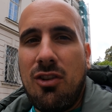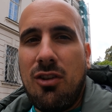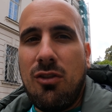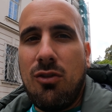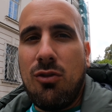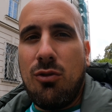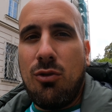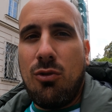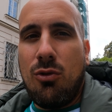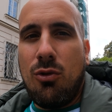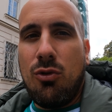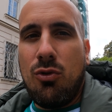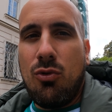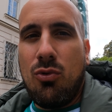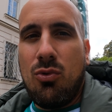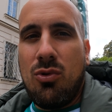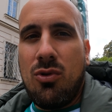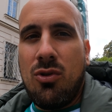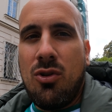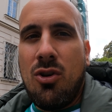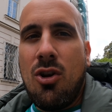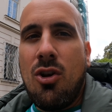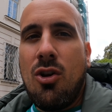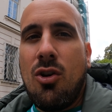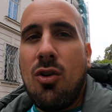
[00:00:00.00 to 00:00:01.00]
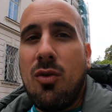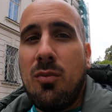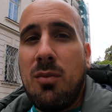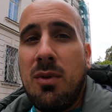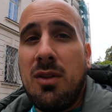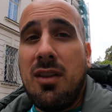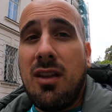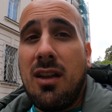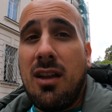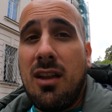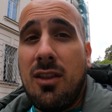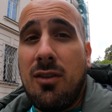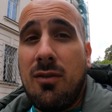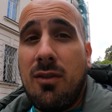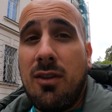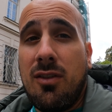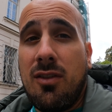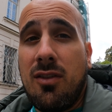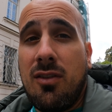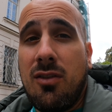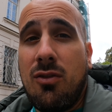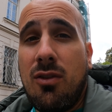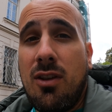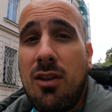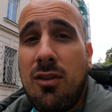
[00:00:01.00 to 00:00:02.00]
Restaurant suchen und mir da jetzt
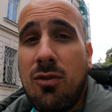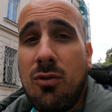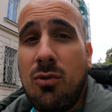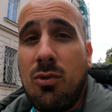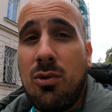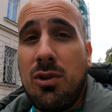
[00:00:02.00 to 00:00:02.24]
was zu essen